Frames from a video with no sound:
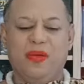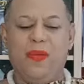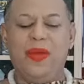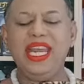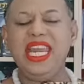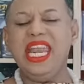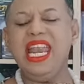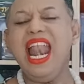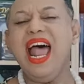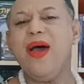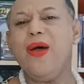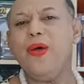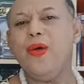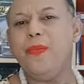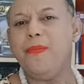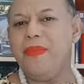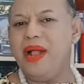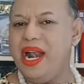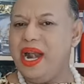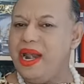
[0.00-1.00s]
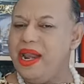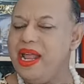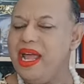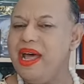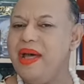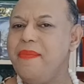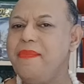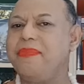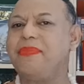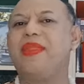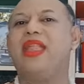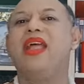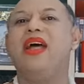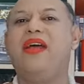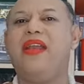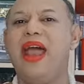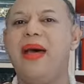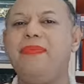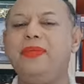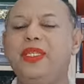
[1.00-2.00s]
วันนี้เรามาเริ่ม
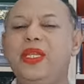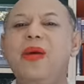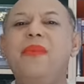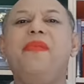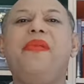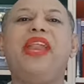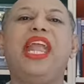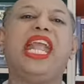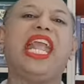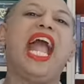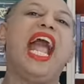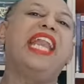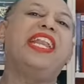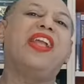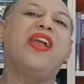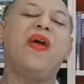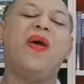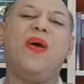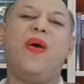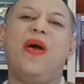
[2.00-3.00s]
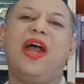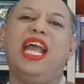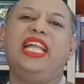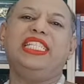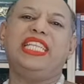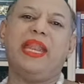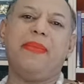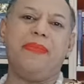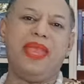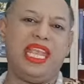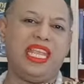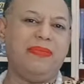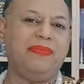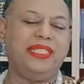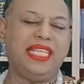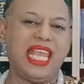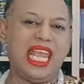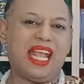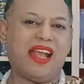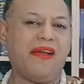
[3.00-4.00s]
รับชมรายการของอาจารย์บียิม
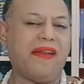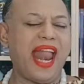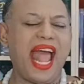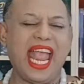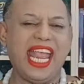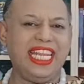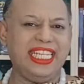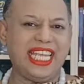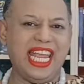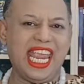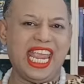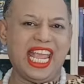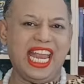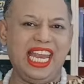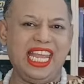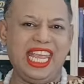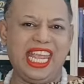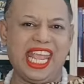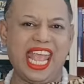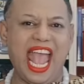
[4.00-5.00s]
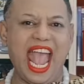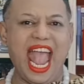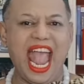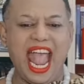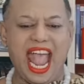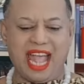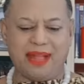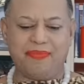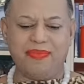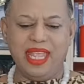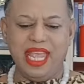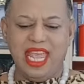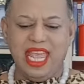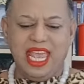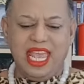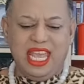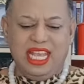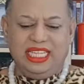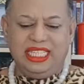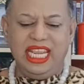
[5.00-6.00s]
ซีใครใจกันเลยค่ะ
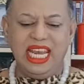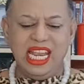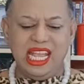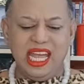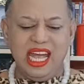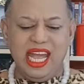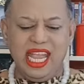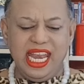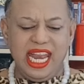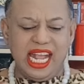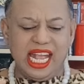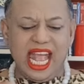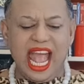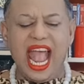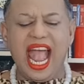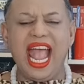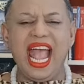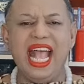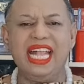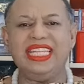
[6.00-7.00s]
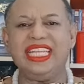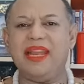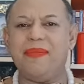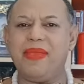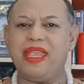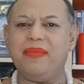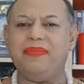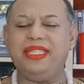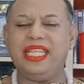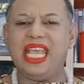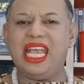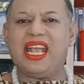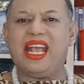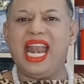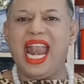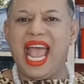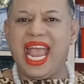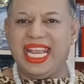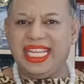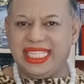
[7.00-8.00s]
เช่นเคยนะคะ อาจารย์บียิมซีใค
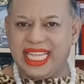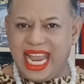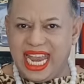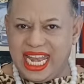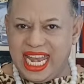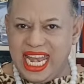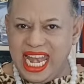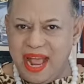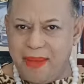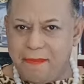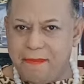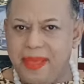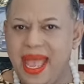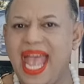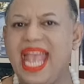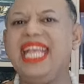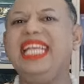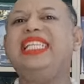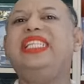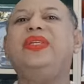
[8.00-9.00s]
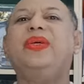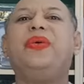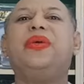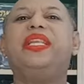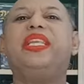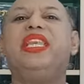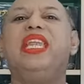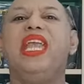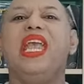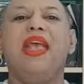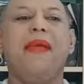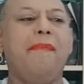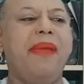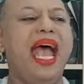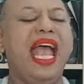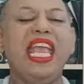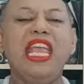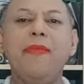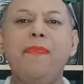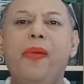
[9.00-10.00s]
รใจได้นำไพ่ชุด
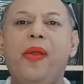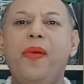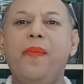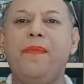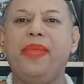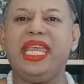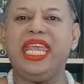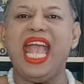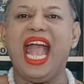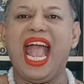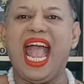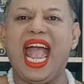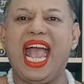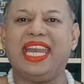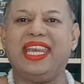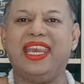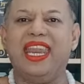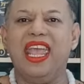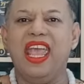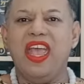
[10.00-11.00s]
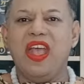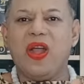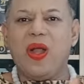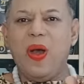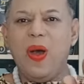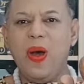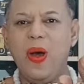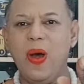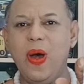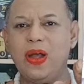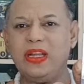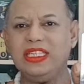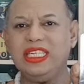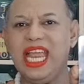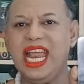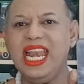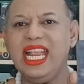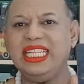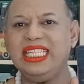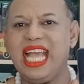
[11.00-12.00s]
ไพ่พรหมยาน ของ
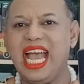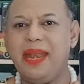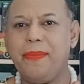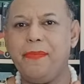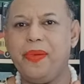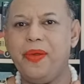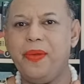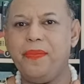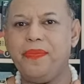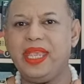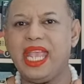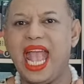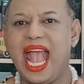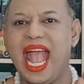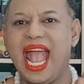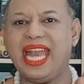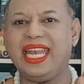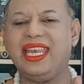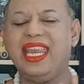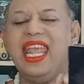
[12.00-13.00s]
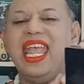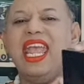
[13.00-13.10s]
ท่านอาจารย์พรหมยาน